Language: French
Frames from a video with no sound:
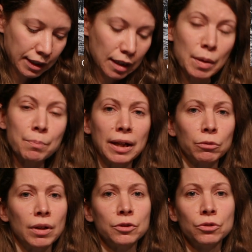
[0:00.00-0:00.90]
n'a même pas
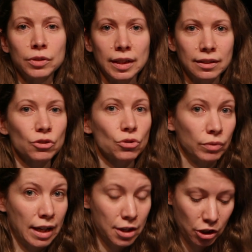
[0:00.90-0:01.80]
le droit de connaître
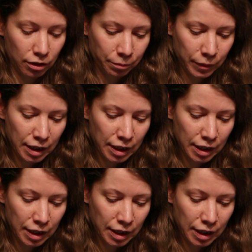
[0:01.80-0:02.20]
son âge,